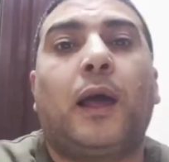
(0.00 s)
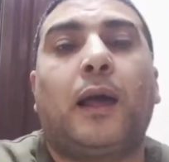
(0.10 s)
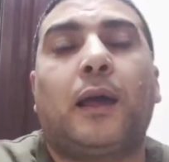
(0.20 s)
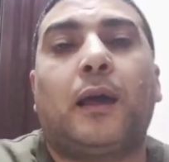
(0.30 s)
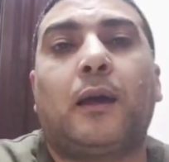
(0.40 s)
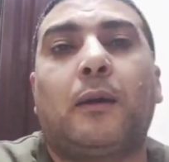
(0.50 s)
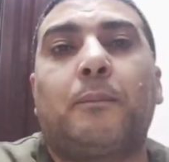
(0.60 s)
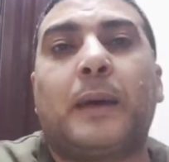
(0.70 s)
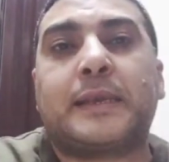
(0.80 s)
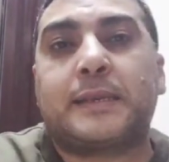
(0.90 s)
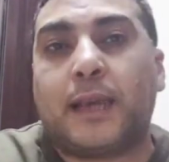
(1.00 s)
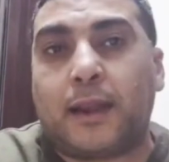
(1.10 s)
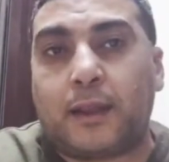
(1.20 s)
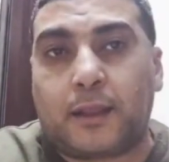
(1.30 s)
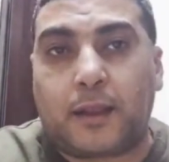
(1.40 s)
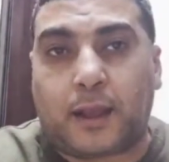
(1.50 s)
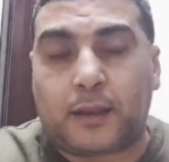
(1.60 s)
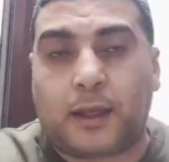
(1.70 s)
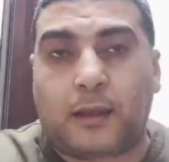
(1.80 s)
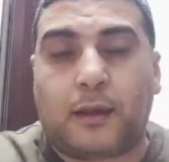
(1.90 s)
آه، بس يا ريت اللي
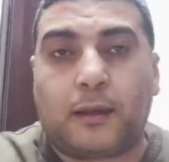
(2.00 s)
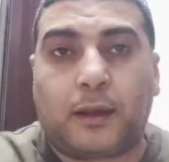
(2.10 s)
احنا